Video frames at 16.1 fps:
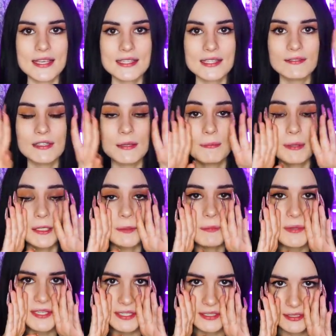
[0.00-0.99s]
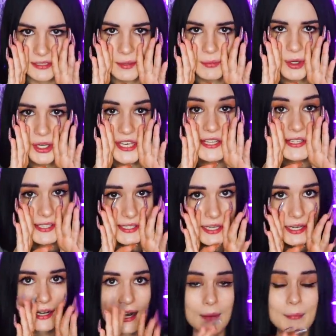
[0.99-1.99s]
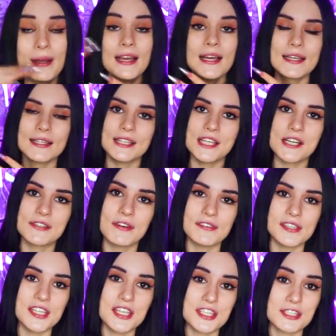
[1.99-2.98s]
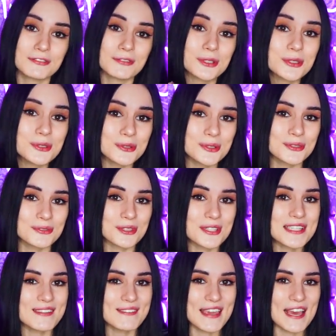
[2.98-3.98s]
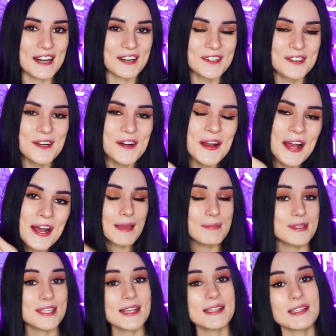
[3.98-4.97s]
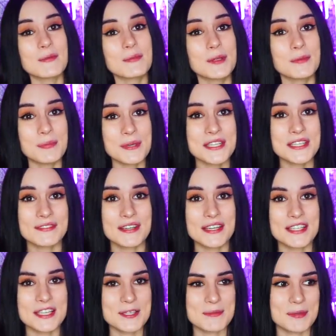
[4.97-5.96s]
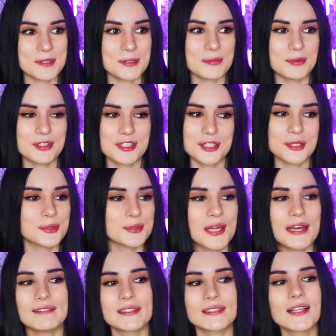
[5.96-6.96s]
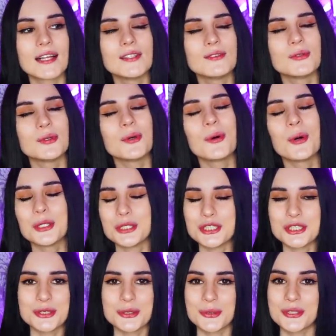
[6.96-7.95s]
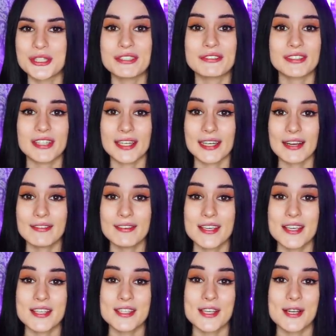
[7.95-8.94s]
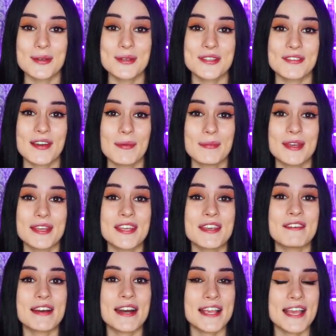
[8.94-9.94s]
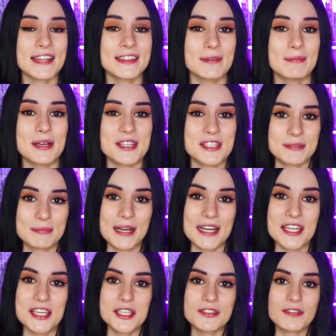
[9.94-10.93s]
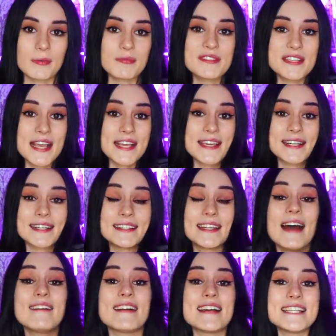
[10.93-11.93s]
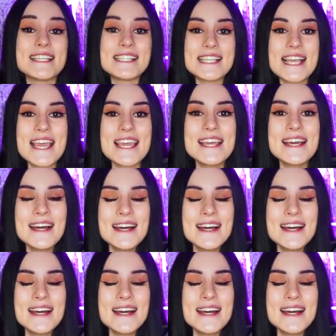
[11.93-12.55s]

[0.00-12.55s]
если вы подписаны на мой инстаграм, ник вы видите вот тут вот сверху. Обязательно подписывайтесь, потому что туда я выкладываю очень крутые фотографии и делюсь с вами невероятно большим количеством всяких новостей новостей.